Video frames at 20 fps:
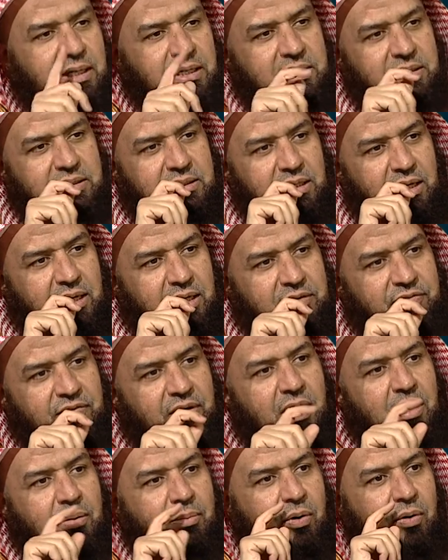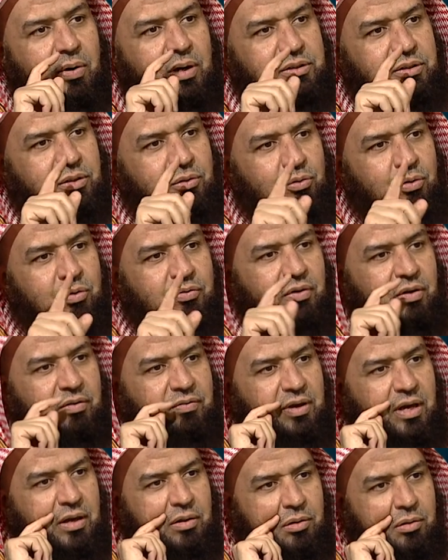ان الصلاه فيها مواطن يغفر
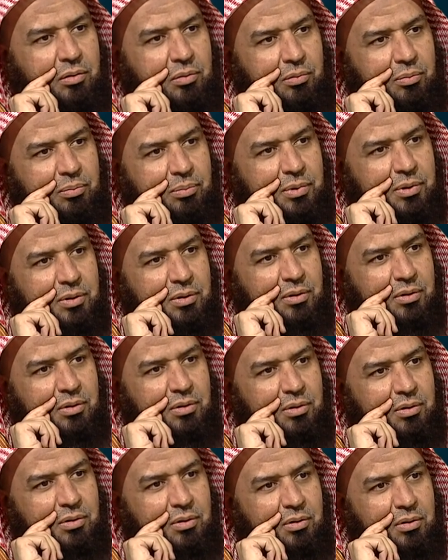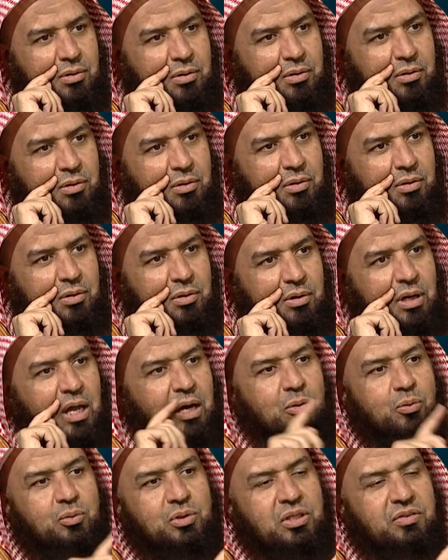فيها الذنوب لا
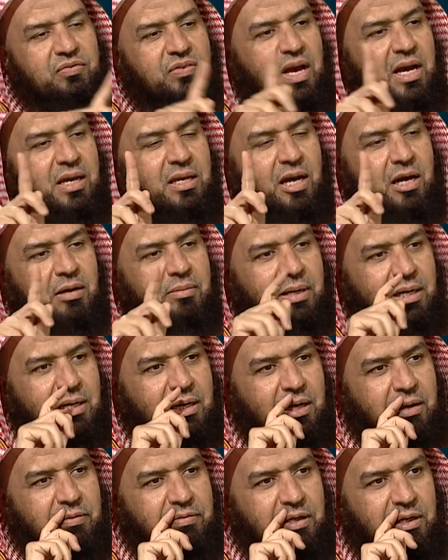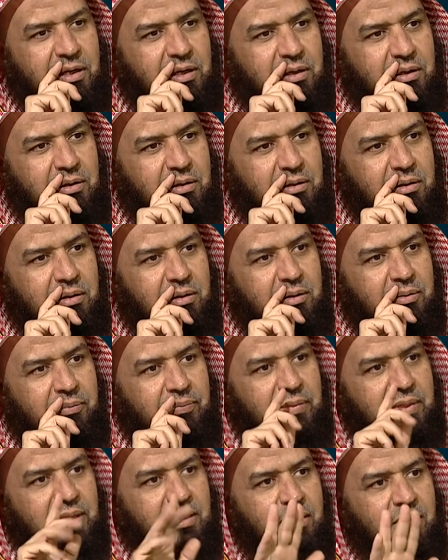يوجد في اي عمل الا فيها لانها
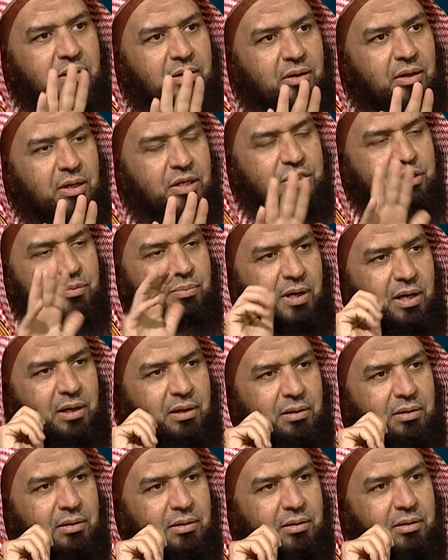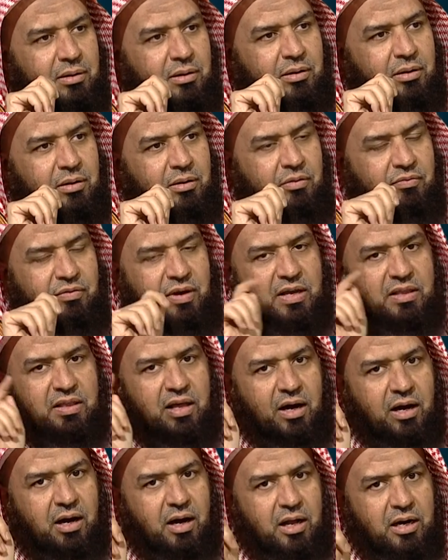توحيد اسمع
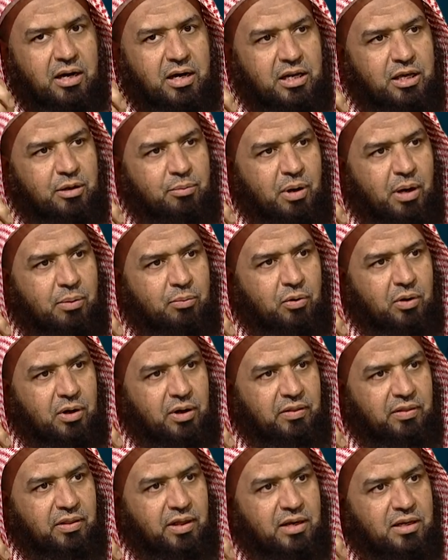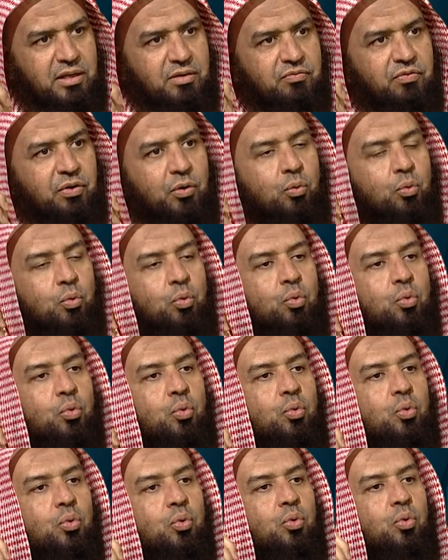فإذا قال الإمام ولا الضالين
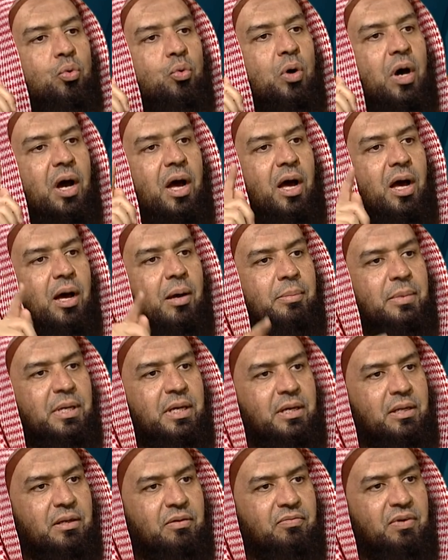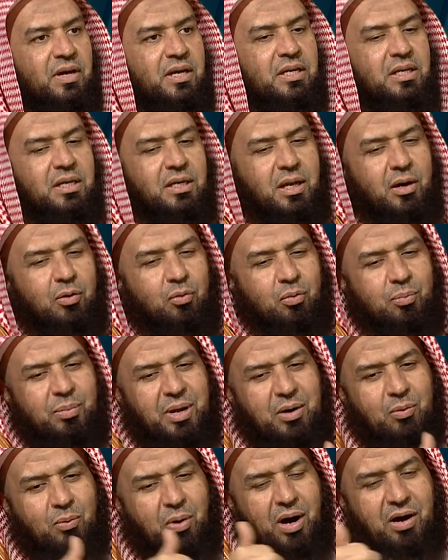فقولوا آمين فإنه
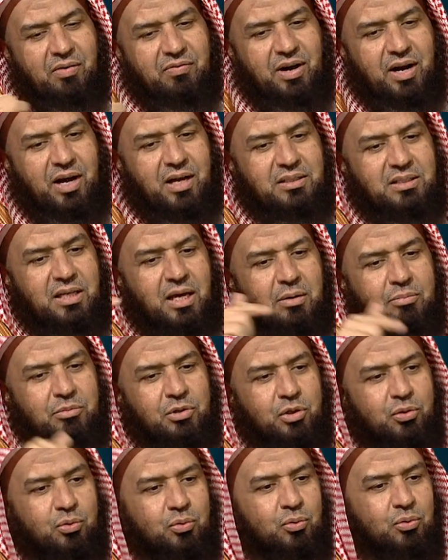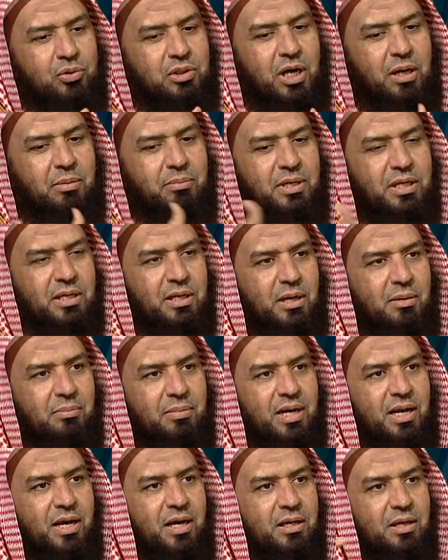من وافق تأمينه تأمين
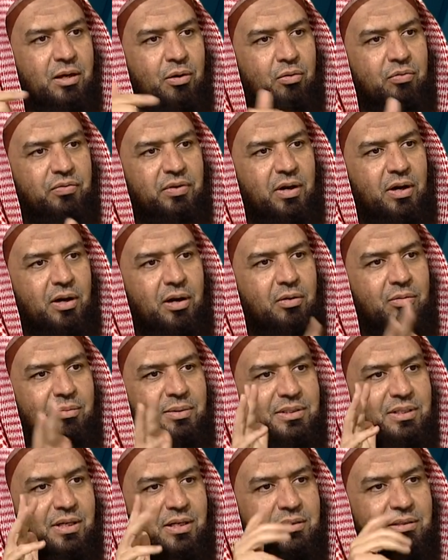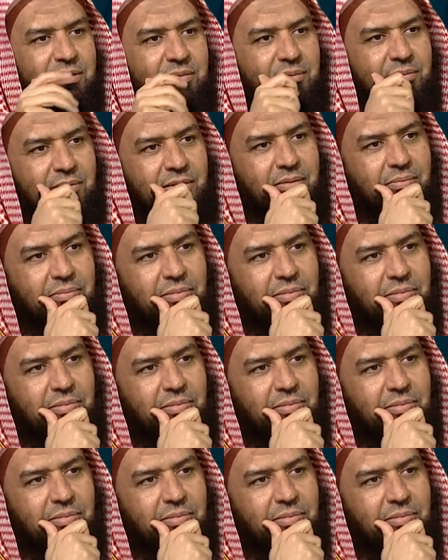الملائكة غفر له ما تقدم من ذلك